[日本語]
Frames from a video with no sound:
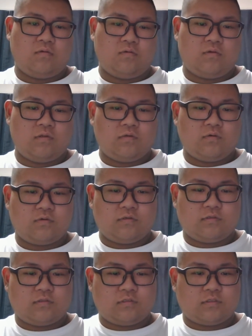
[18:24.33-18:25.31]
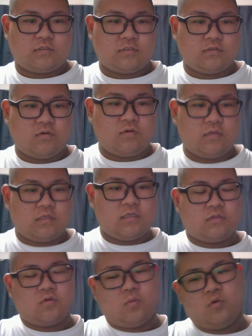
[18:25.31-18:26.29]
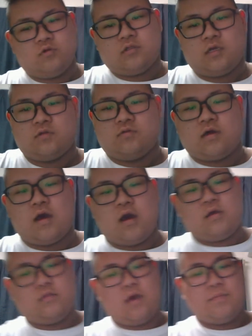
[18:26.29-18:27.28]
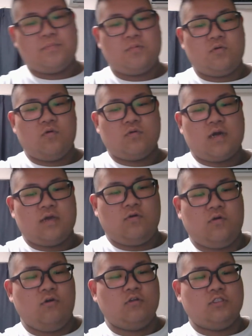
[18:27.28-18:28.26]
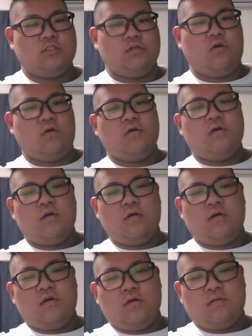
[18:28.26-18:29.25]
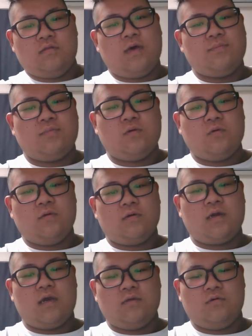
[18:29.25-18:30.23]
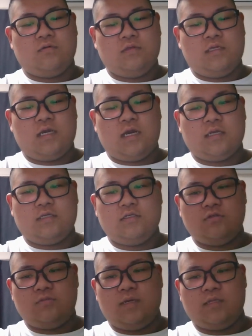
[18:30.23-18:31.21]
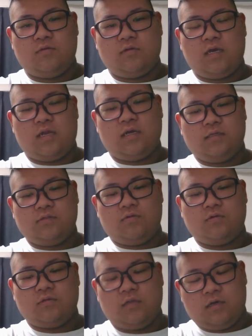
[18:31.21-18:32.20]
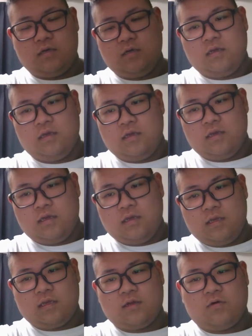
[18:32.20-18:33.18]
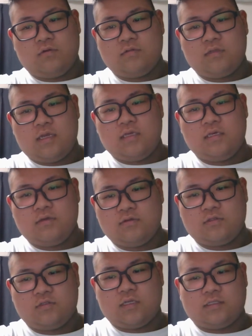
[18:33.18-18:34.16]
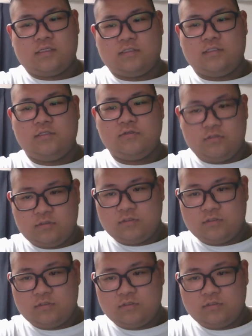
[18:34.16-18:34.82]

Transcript: 俺のグッズすごいいいと思うんだけどな。ダンプロン海王44。ダンプロ4海王の2から9までのキャラが揃った。え、こんないいグッズ出したやついる